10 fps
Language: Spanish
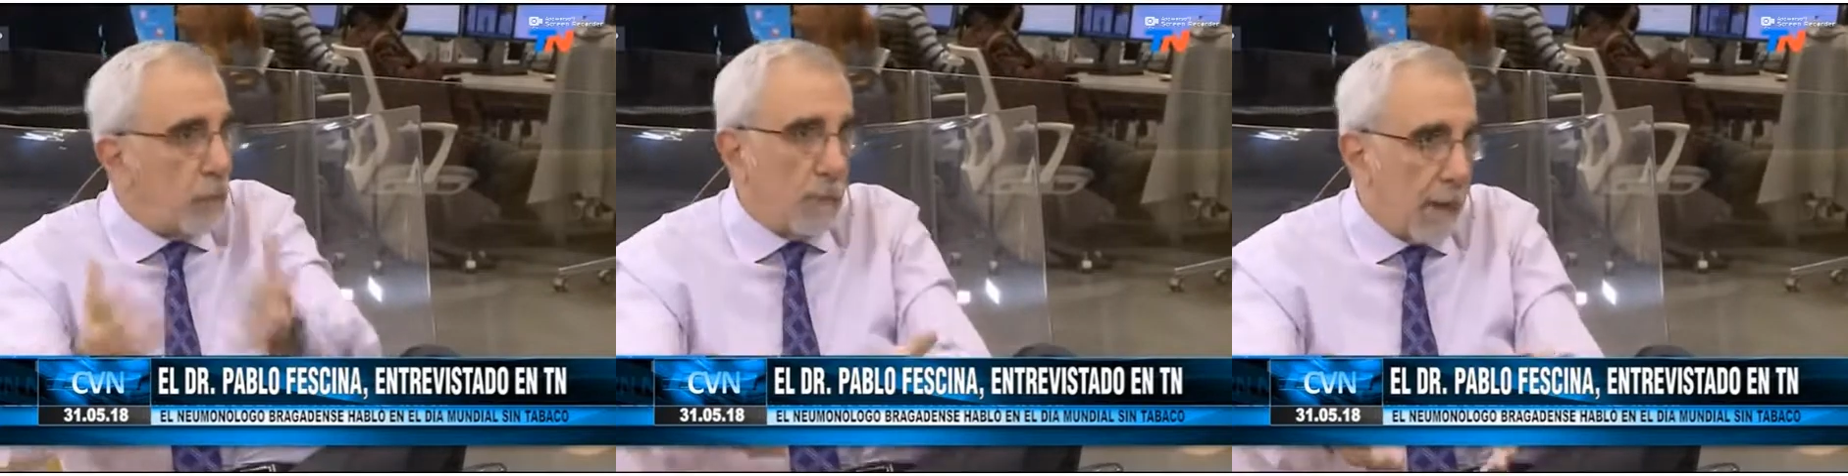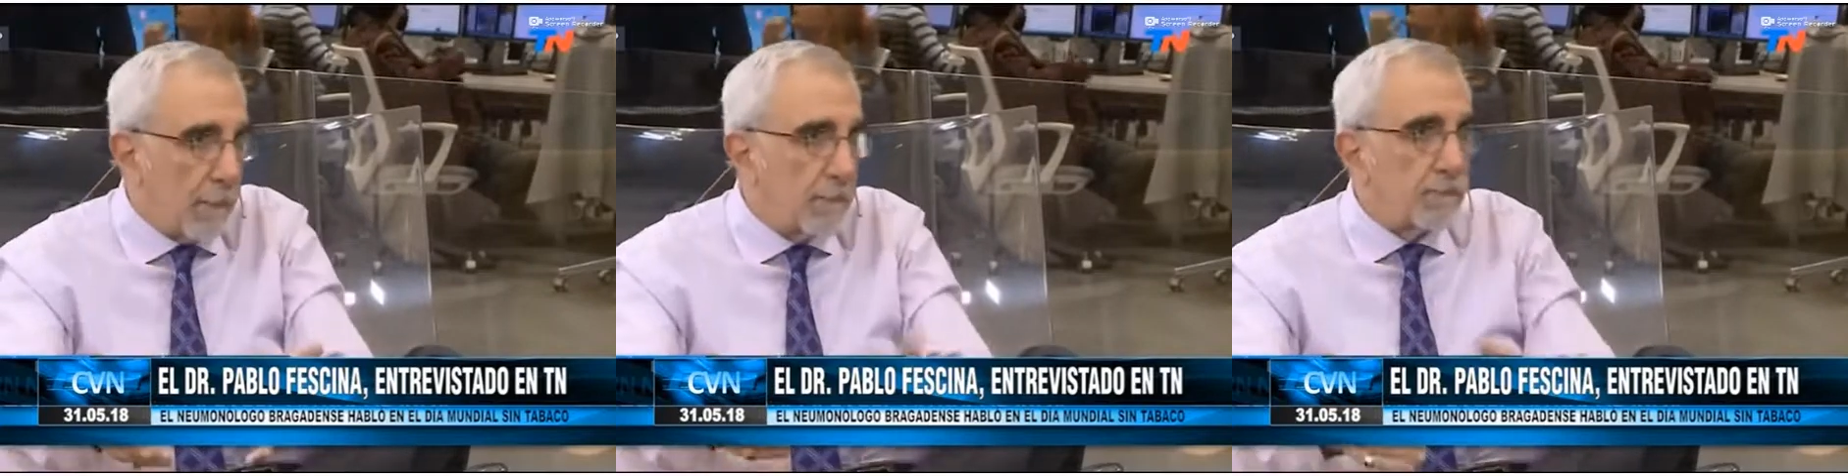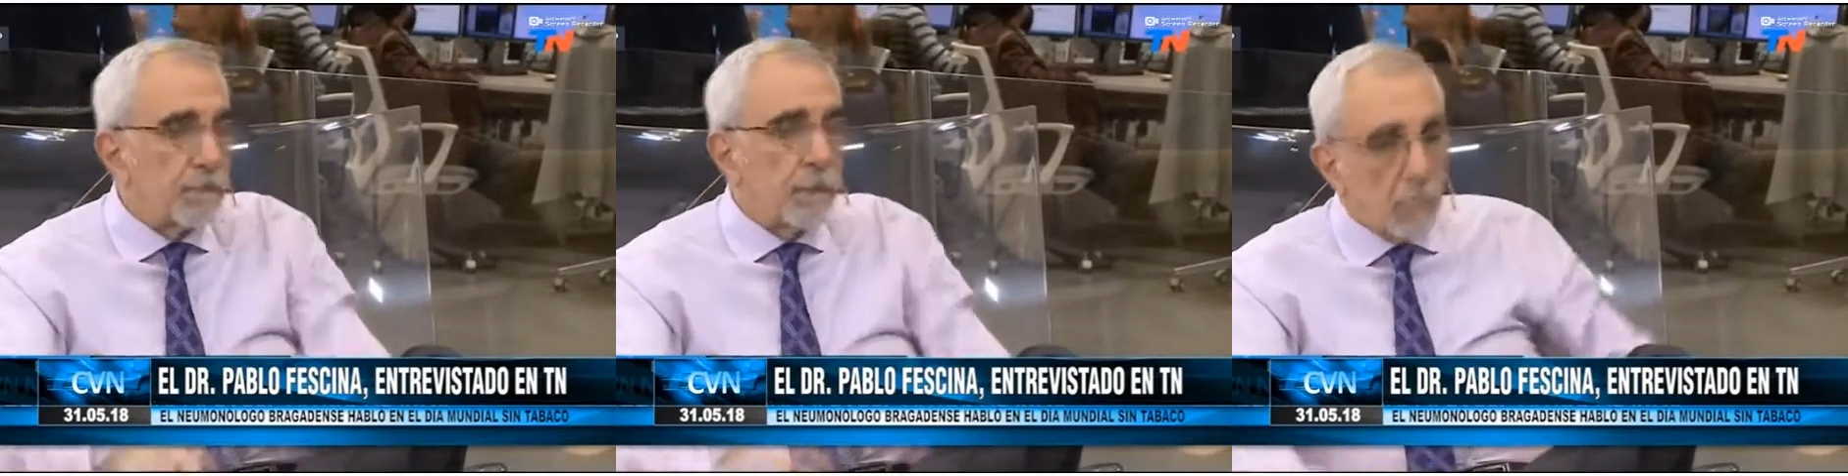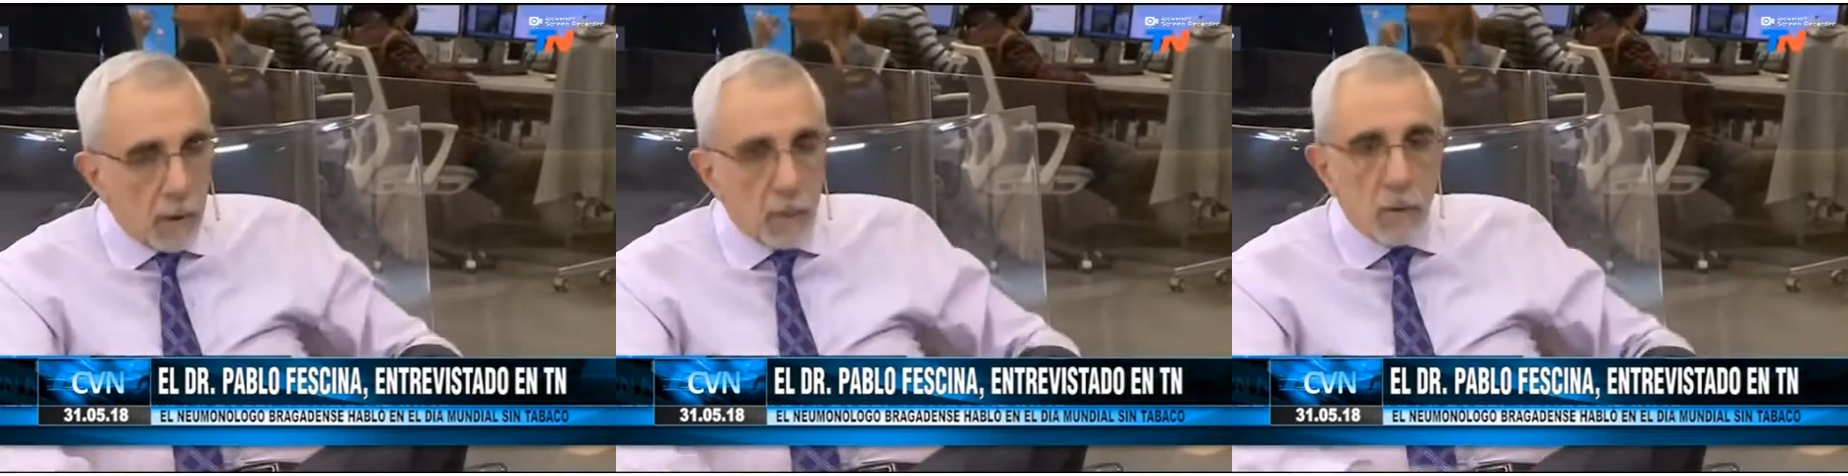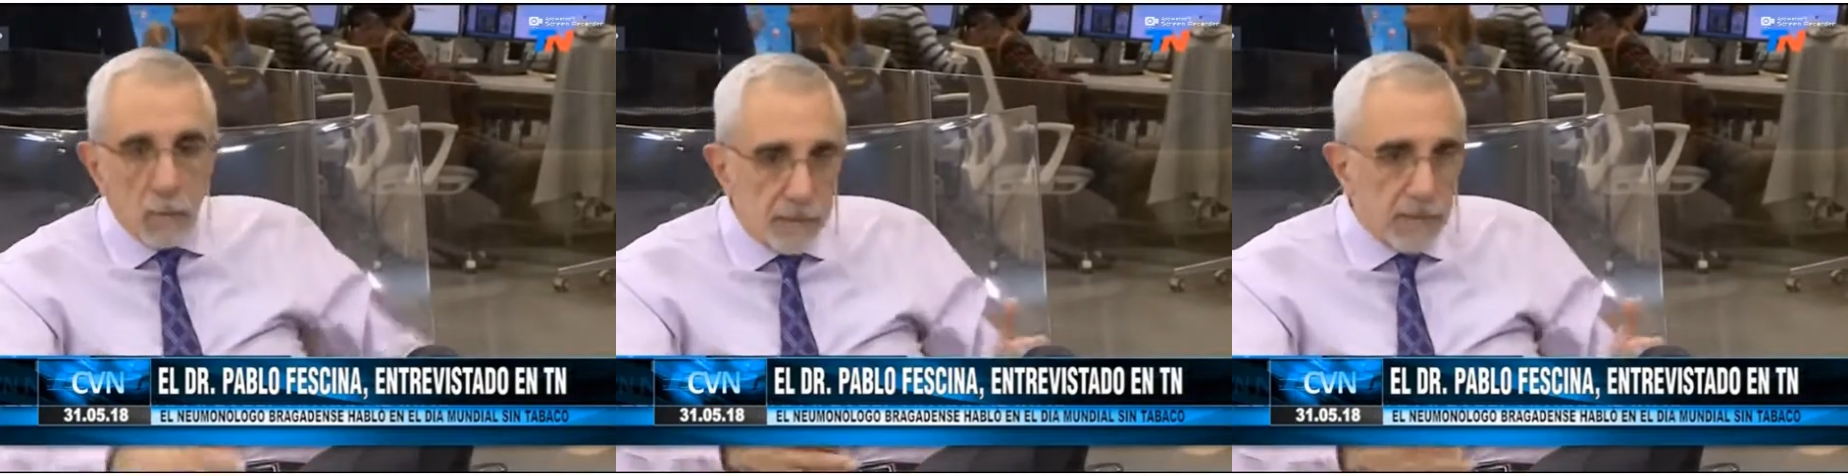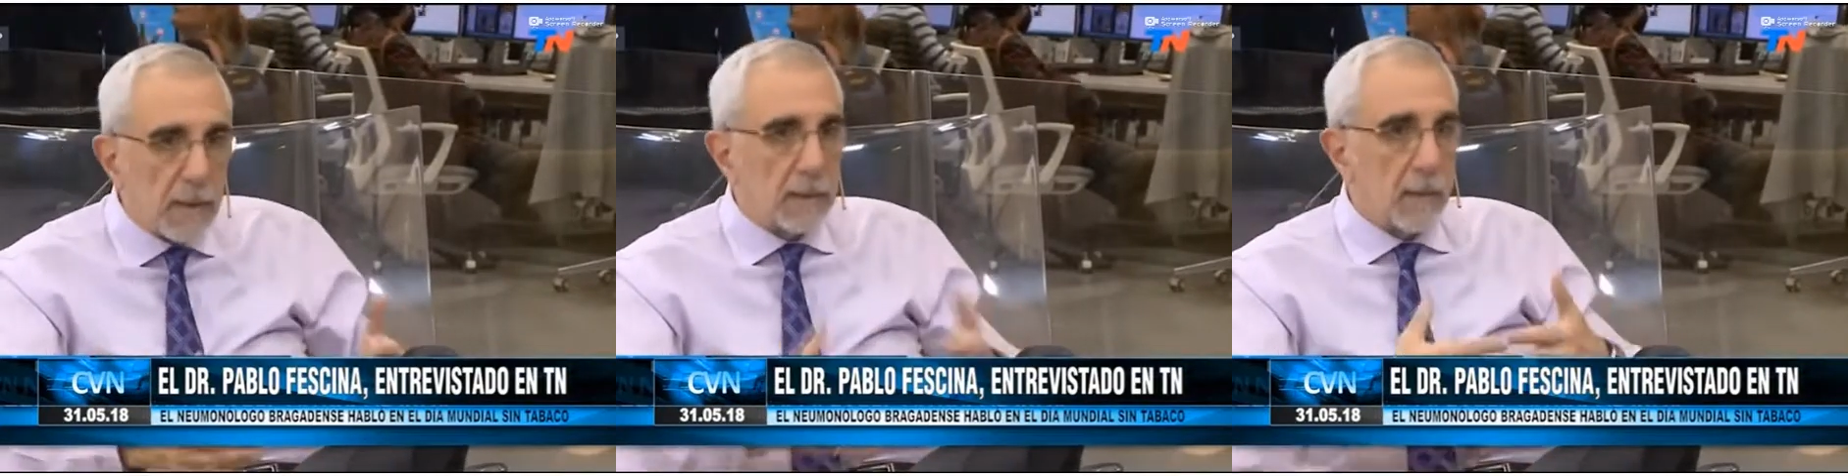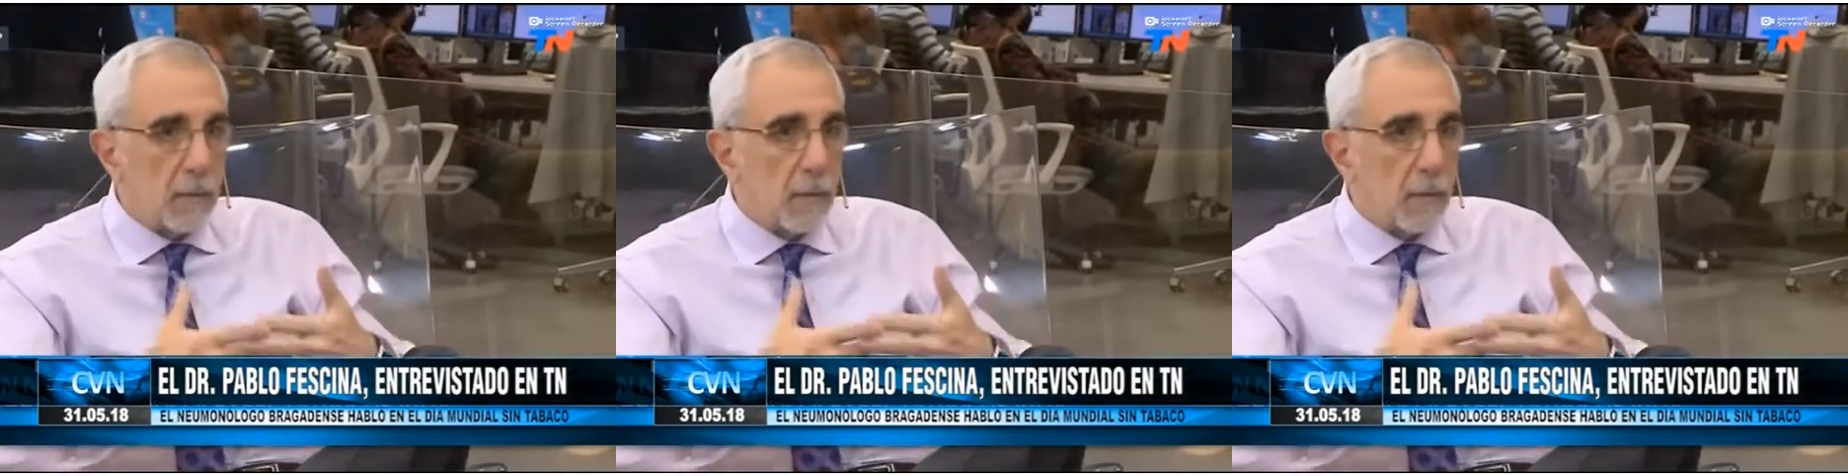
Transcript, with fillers: Exacto. Bueno, fantástico.